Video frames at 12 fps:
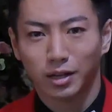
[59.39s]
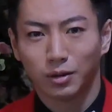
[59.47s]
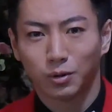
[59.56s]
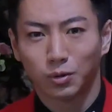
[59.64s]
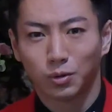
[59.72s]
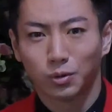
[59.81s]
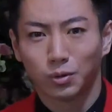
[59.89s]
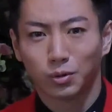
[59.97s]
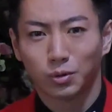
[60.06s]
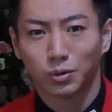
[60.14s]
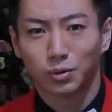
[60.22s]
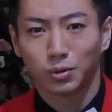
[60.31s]

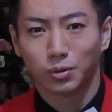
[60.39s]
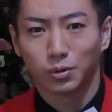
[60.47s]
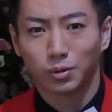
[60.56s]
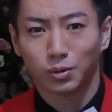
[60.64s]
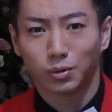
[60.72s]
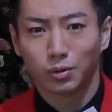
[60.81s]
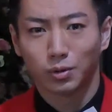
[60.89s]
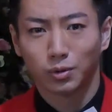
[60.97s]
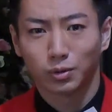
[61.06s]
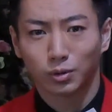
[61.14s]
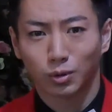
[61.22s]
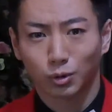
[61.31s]
能
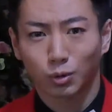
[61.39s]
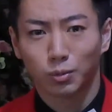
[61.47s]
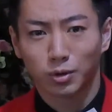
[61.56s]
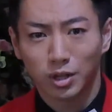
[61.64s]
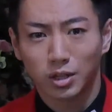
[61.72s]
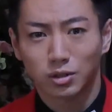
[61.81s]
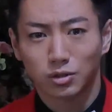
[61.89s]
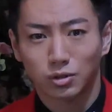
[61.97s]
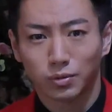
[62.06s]
とともに